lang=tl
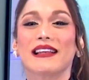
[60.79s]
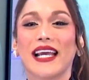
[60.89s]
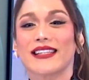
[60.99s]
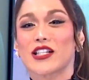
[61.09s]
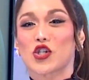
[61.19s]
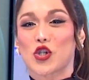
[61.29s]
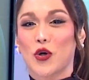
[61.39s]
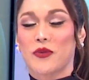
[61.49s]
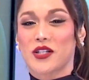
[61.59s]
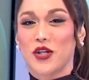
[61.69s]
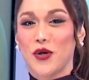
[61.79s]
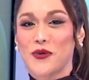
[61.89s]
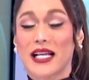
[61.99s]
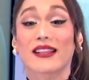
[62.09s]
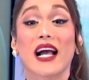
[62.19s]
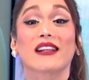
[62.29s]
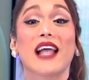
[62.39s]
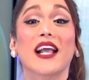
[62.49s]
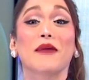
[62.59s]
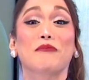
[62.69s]
sa latest showbiz news at
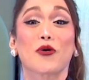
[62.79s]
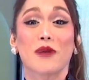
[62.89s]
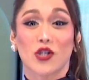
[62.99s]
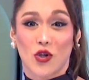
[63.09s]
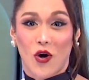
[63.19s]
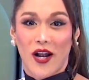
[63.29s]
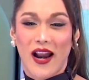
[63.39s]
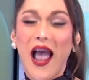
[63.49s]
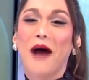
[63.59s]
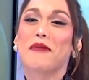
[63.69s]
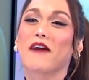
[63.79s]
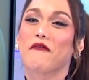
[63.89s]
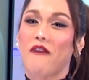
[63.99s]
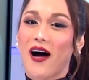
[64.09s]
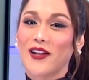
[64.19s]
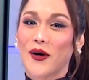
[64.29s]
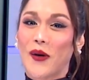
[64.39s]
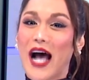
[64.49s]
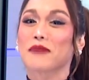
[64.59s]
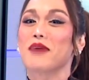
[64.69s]
dagdag impormasyon, mag-follow
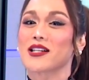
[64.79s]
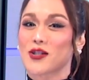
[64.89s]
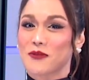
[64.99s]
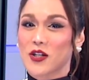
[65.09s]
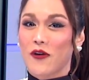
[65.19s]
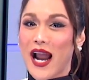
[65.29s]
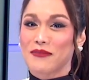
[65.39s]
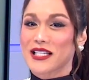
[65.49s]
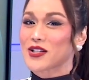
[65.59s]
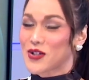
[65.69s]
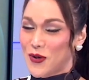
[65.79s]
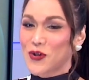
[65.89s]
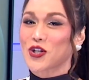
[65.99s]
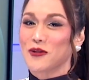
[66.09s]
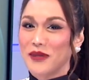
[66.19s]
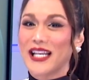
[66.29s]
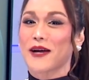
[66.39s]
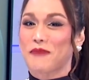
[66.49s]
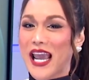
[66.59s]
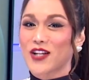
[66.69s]
at mag-subscribe sa social
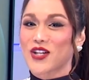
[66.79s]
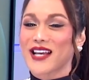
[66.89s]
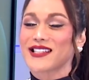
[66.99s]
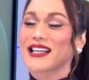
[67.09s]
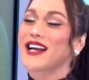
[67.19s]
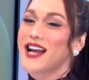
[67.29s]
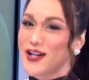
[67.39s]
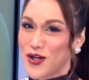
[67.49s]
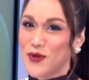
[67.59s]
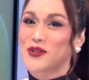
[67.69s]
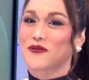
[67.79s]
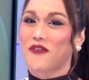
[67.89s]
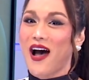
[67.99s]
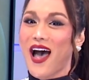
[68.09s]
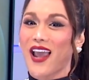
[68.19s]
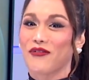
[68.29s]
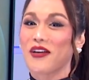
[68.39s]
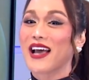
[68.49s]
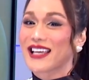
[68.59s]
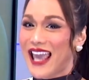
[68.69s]
media pages ng News
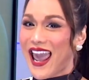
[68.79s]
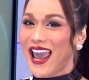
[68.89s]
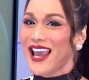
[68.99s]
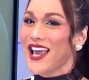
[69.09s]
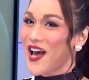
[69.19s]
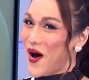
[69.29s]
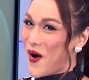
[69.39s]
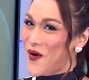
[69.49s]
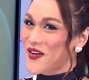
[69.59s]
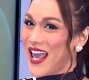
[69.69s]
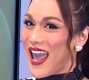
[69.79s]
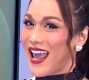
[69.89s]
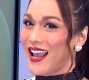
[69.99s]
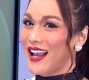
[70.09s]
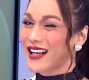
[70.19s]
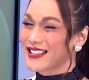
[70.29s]
5. K? Okay.